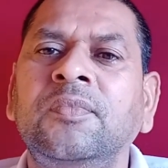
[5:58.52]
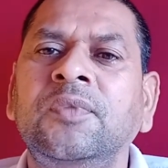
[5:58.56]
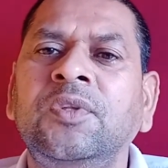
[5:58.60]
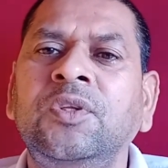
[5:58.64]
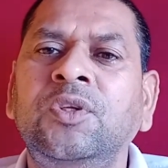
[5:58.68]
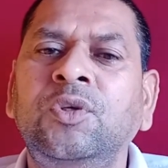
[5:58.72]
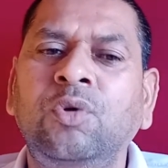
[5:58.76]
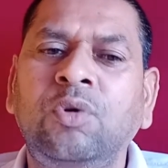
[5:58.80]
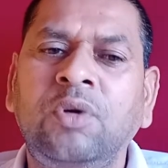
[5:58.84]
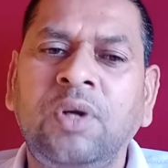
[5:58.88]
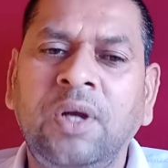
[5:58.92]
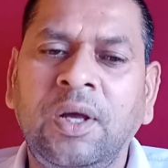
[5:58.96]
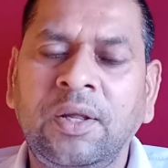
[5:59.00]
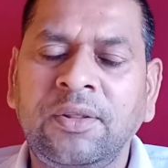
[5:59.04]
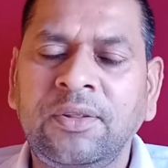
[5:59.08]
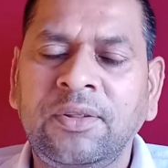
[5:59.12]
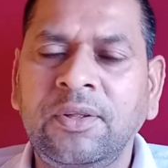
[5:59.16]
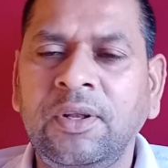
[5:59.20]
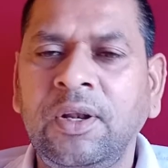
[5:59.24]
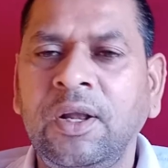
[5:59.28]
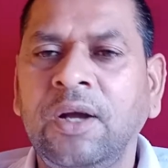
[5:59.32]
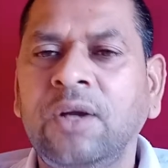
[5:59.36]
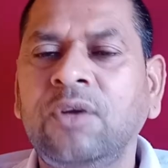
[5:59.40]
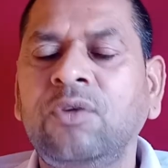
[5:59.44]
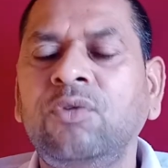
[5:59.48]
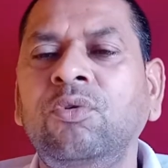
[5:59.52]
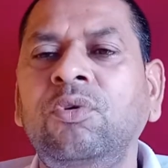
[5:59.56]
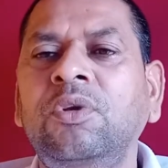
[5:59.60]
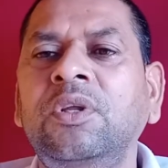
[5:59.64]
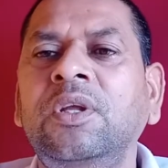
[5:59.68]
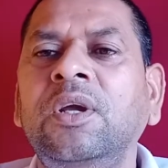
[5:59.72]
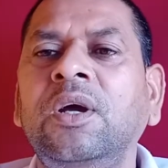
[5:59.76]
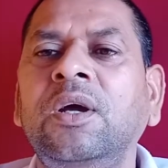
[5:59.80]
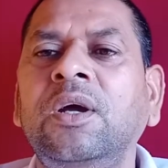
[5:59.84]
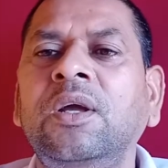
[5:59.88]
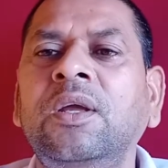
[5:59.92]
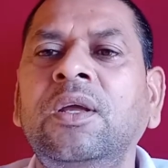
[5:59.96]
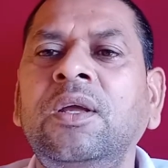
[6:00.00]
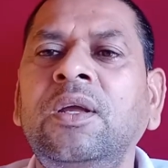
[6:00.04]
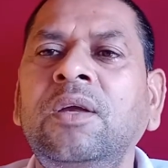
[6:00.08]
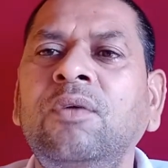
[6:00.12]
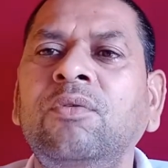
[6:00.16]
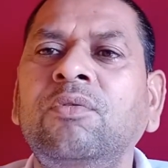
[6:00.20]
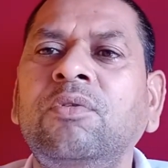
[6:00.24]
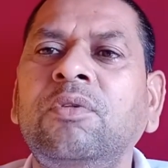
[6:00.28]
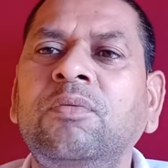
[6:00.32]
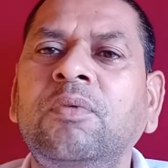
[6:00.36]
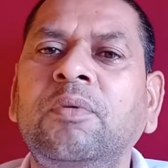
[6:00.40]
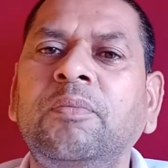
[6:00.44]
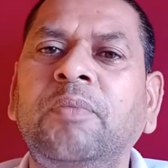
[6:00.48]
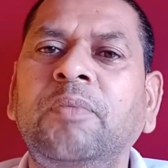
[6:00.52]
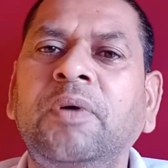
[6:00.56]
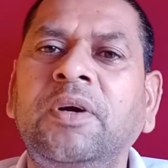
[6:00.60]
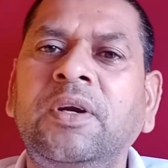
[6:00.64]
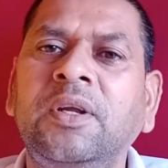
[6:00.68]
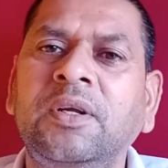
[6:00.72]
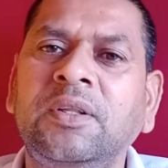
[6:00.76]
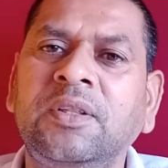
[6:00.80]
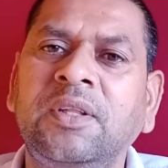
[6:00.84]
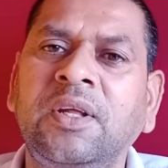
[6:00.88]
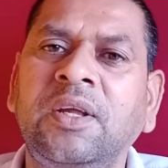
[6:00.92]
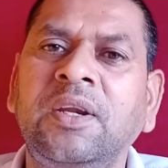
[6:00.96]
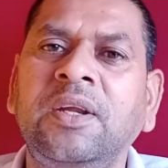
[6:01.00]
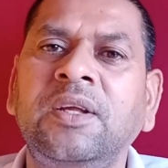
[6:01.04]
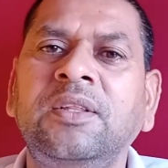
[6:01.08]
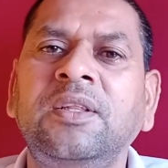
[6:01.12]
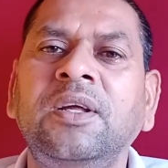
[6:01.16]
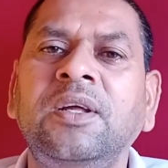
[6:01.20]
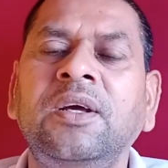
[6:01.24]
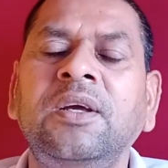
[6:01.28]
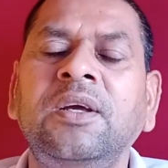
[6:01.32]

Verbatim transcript: चौरासी लाख योनिया है उसमें भटकता रहता